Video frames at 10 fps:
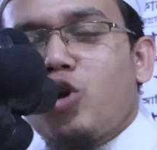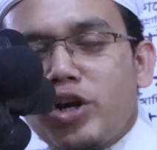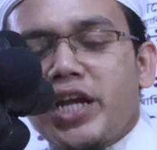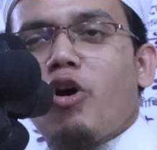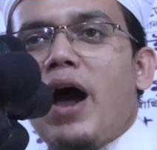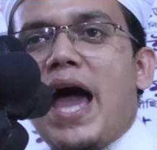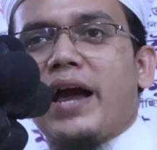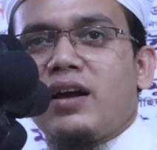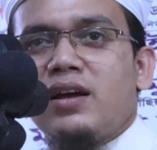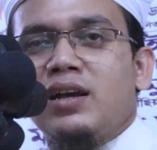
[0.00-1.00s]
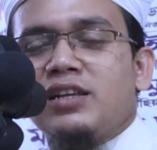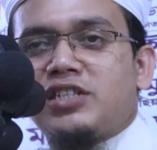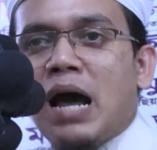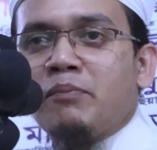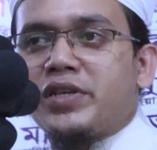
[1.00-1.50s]
গুটি কয়েক
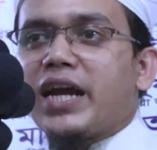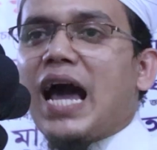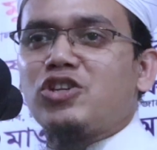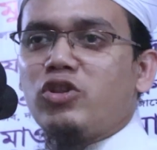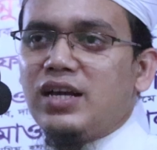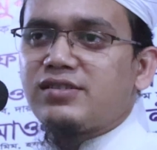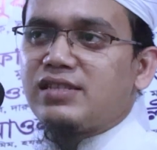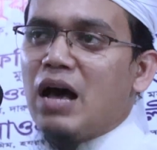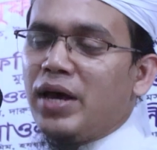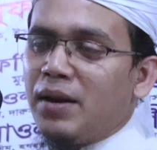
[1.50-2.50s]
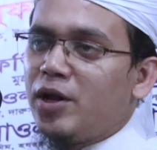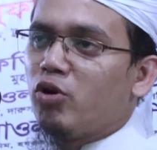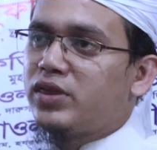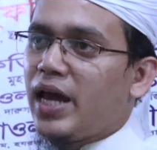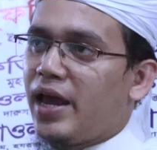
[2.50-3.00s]
চামচিকা যদি ইসলামের
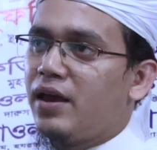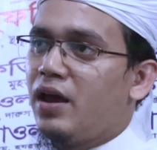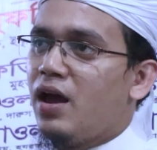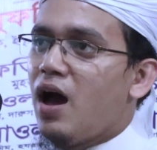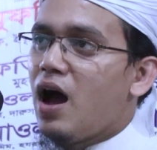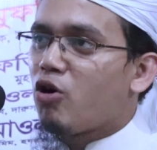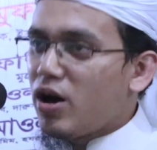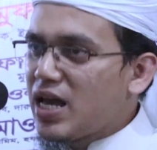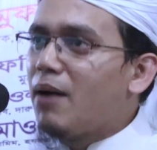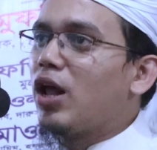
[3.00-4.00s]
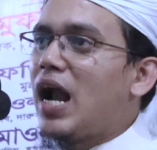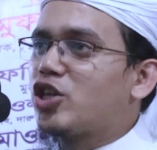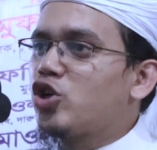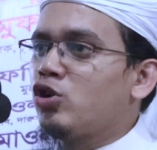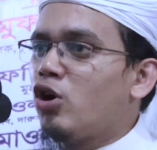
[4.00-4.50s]
বিরুদ্ধে কথা
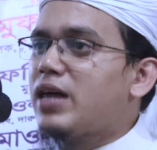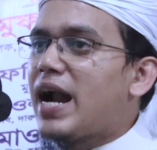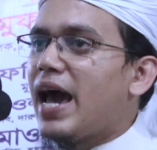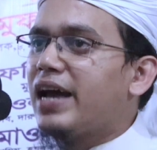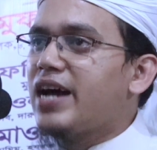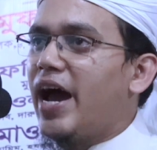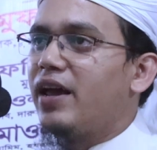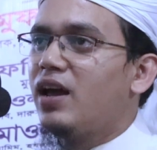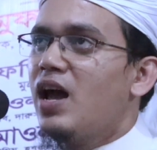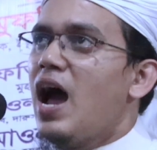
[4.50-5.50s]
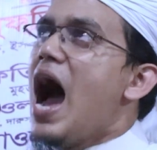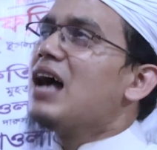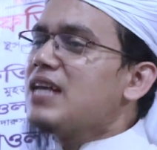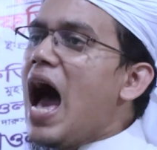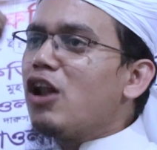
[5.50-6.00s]
বলার জন্য দাঁড়ায় যায়
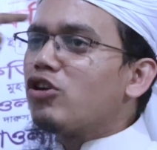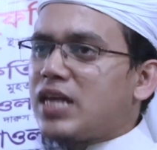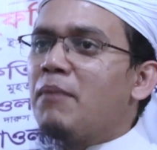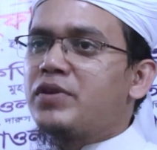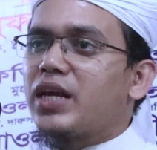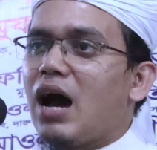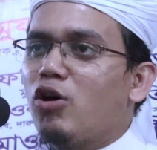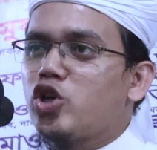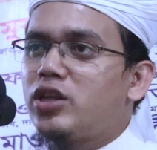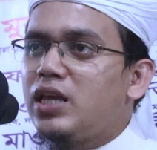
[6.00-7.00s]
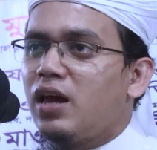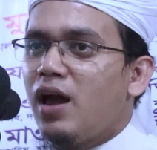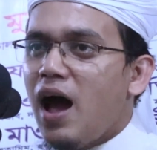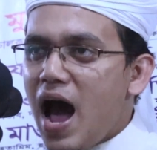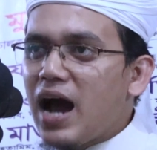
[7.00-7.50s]
হাজারো চামচিকাও যদি
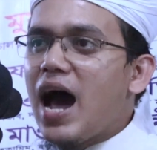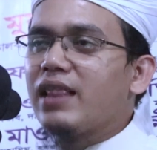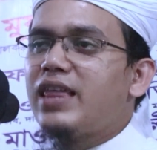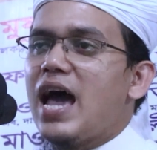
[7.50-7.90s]
আঘাত